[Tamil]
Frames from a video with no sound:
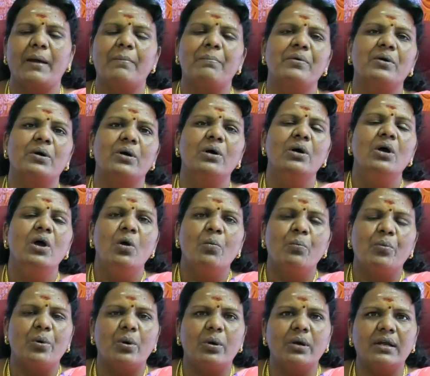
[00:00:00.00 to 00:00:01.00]
அப்போது
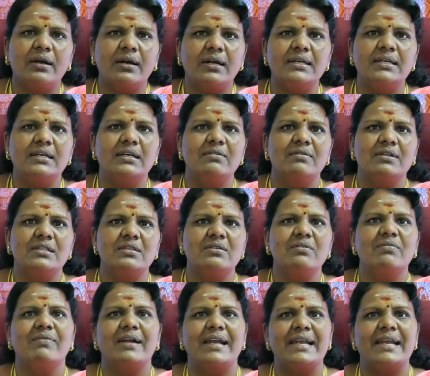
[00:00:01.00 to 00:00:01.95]
போன ஆண்டுகள் வந்து